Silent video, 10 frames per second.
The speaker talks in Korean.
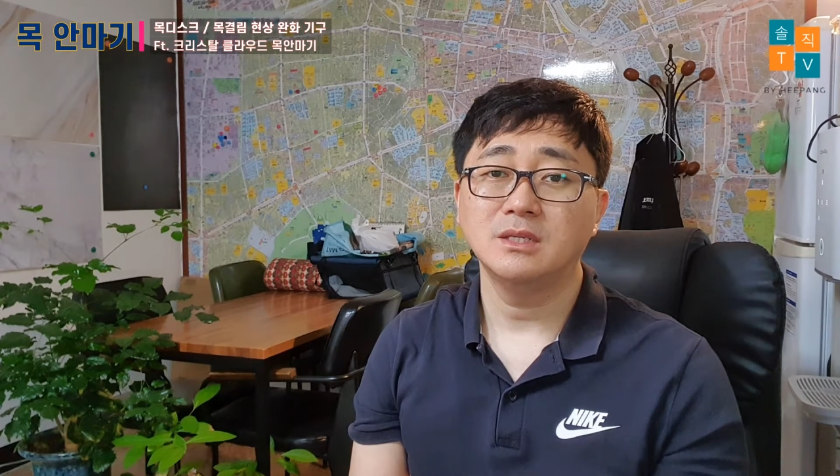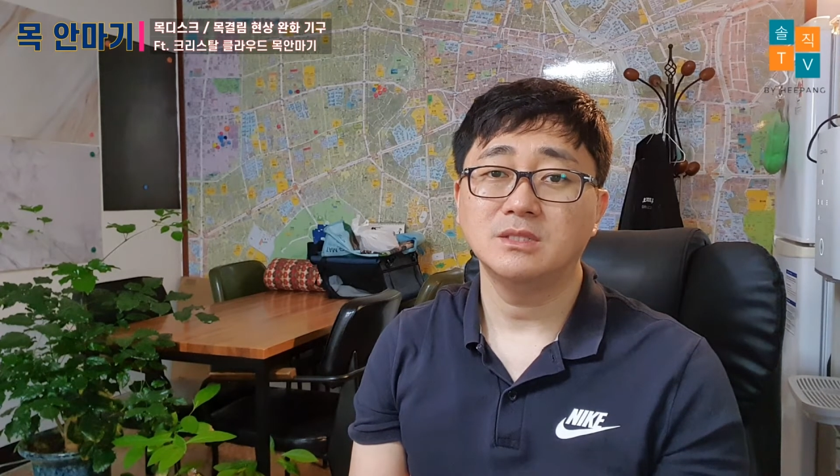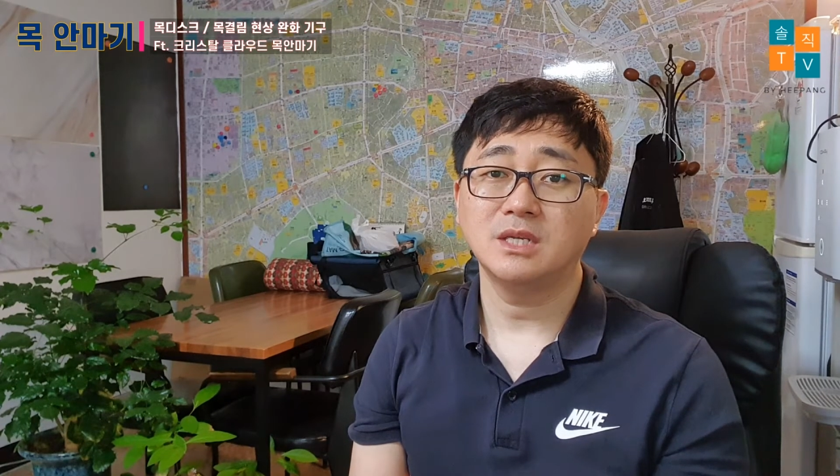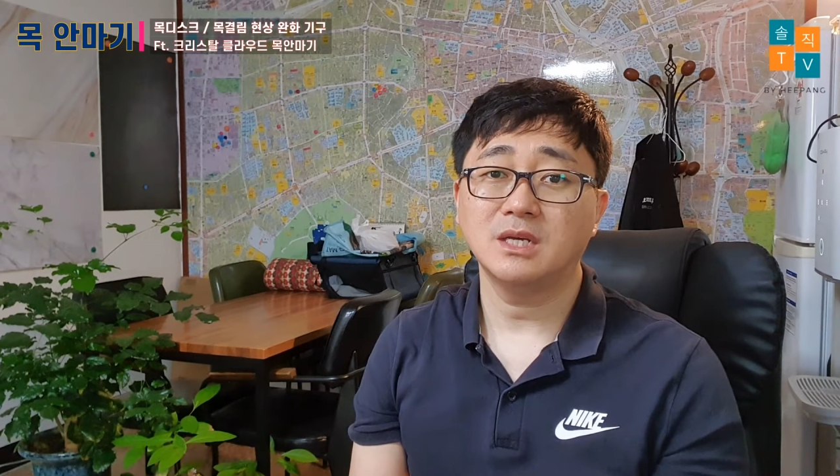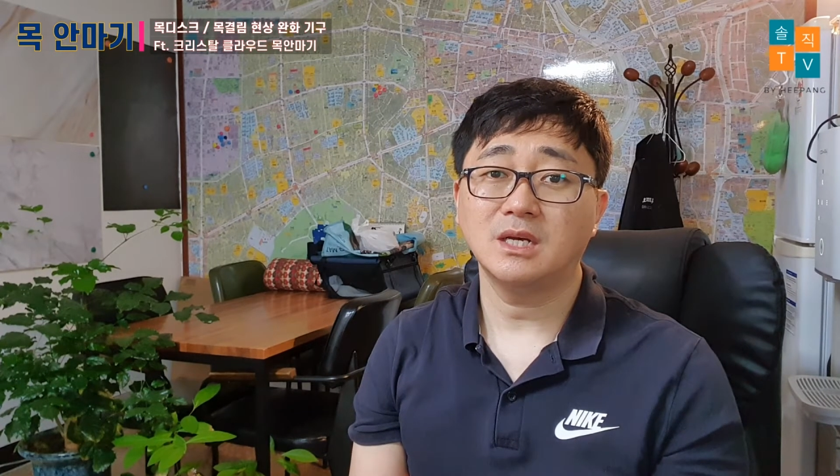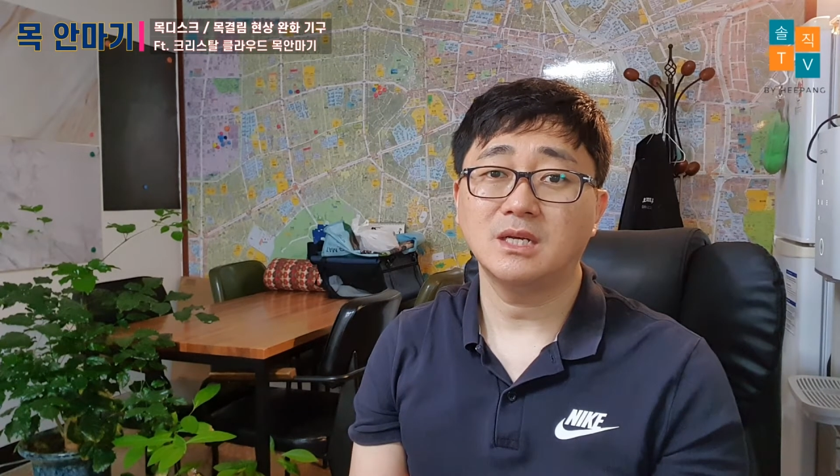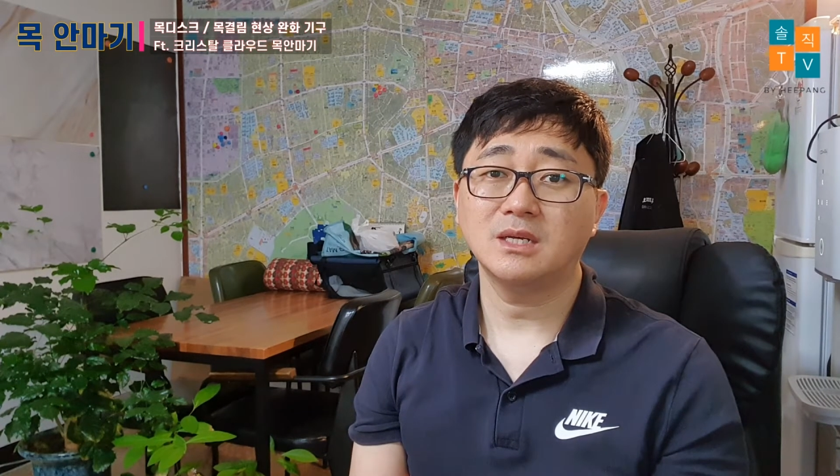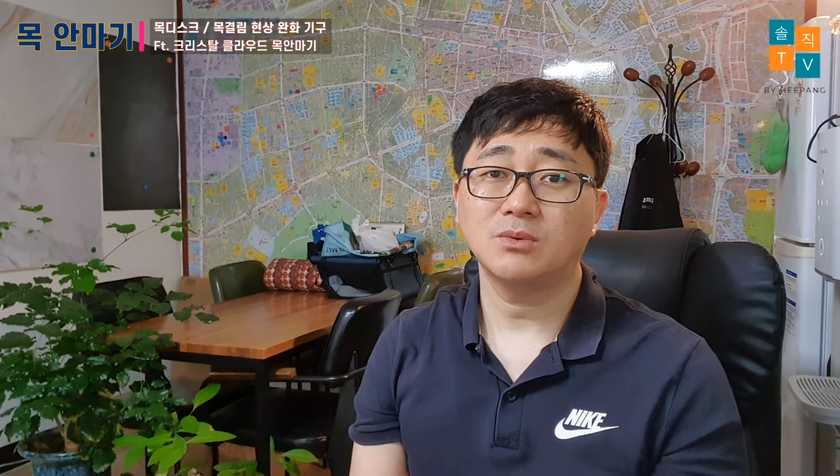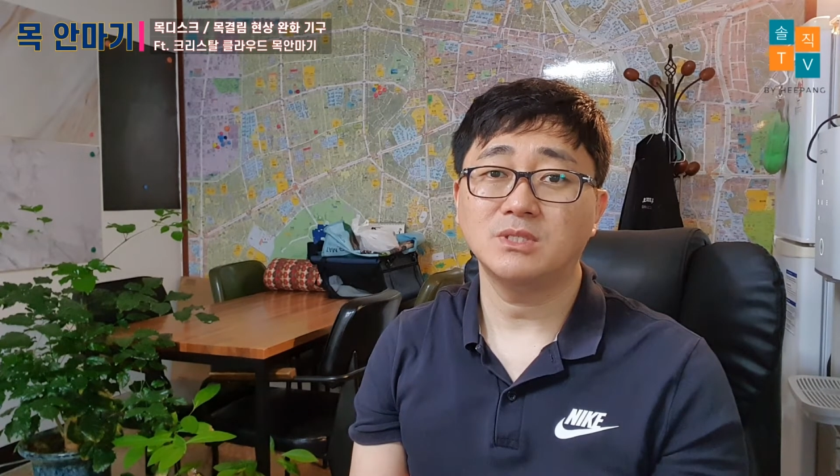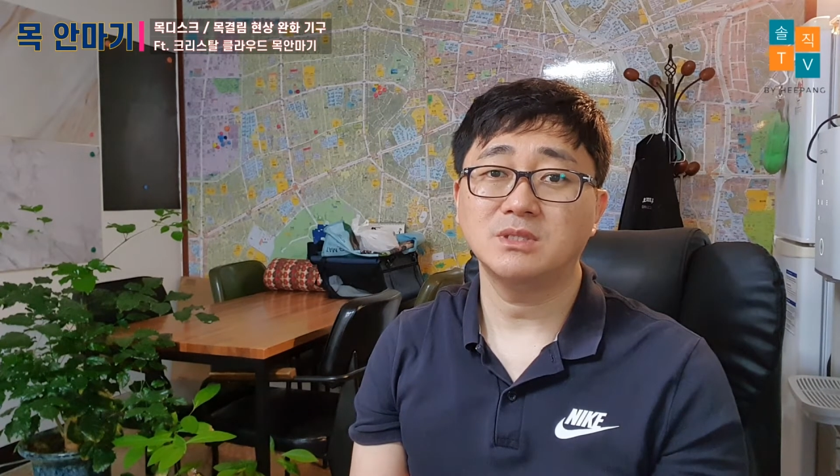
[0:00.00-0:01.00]
제가
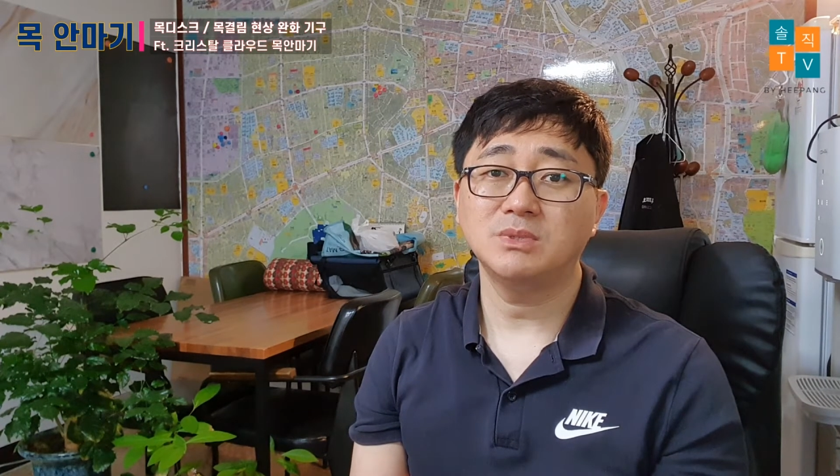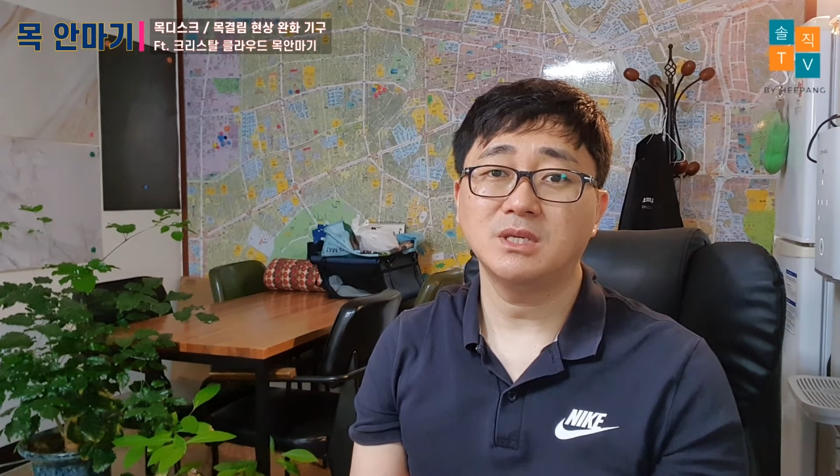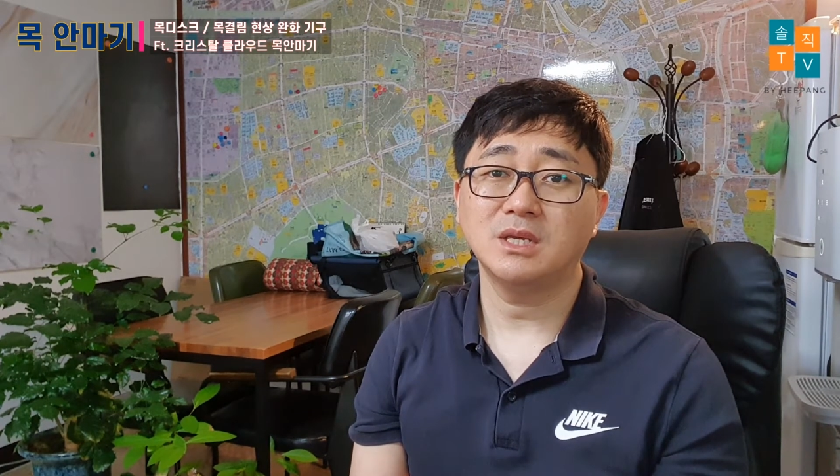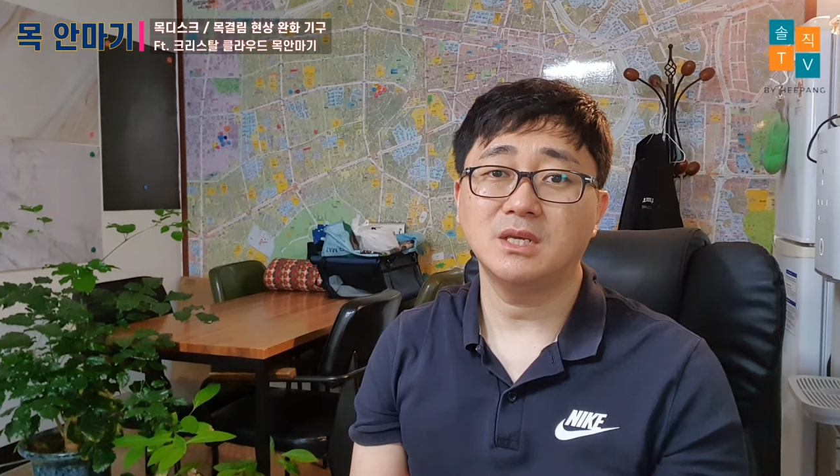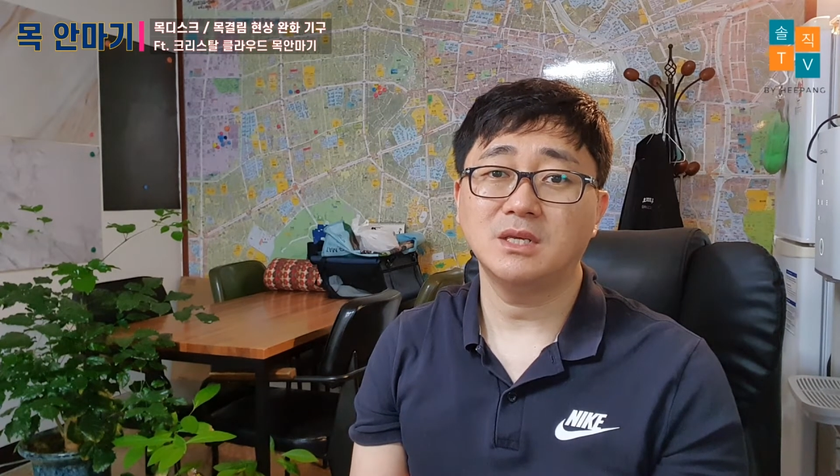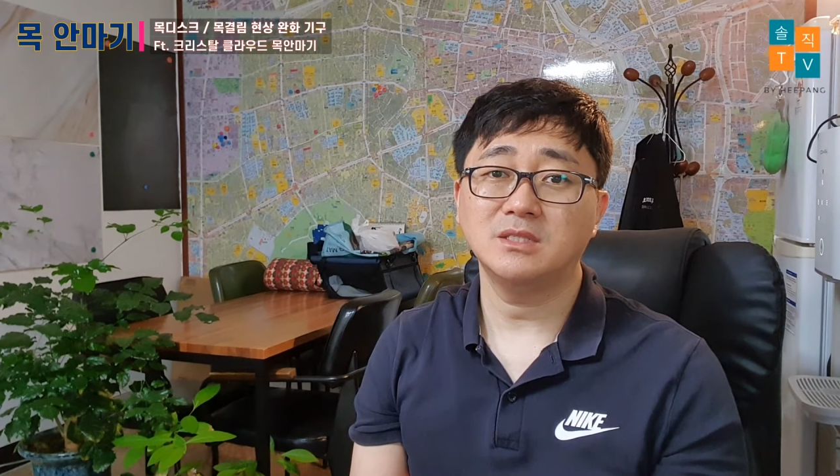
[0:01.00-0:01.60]
관심있게